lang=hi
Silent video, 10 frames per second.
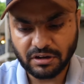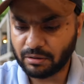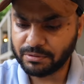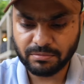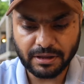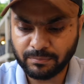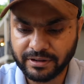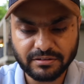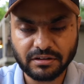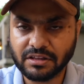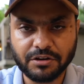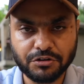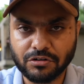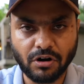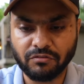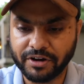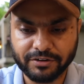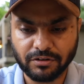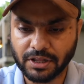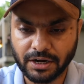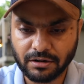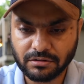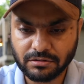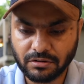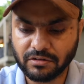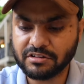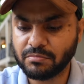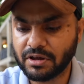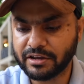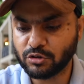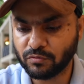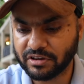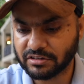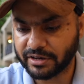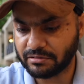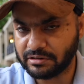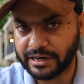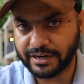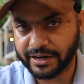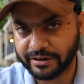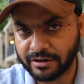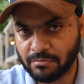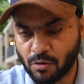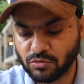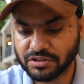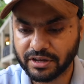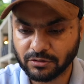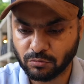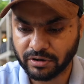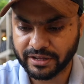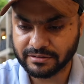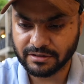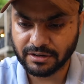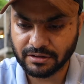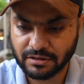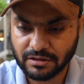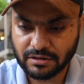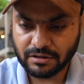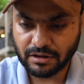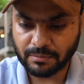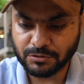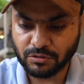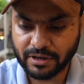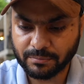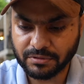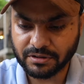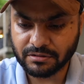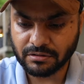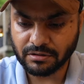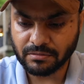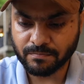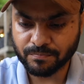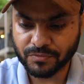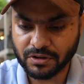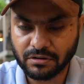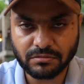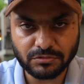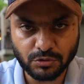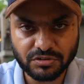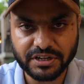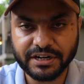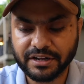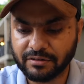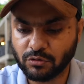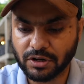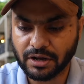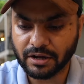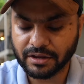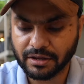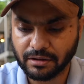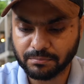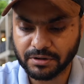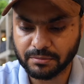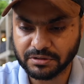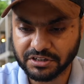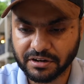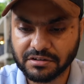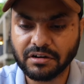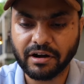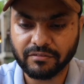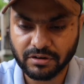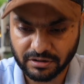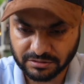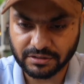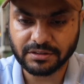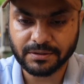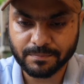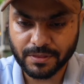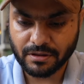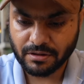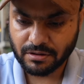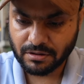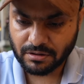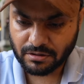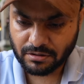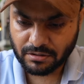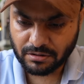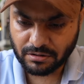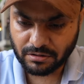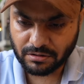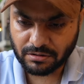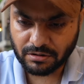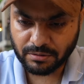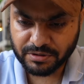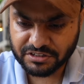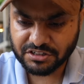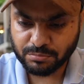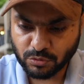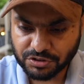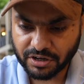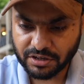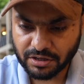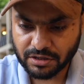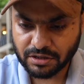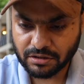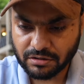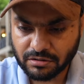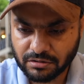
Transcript: अभी भी आप ले सकते हैं शुड नॉट वेट फॉर दैट और इसमें आइसोफिक्स के डेडिकेटेड माउंट्स हैं तो बड़े इजीली आप जो है अपनी जो सीट है वो लगा के अपने बच्चे के साथ ट्रैवल कर सकते हैं अभी जी पूछ रहे हैं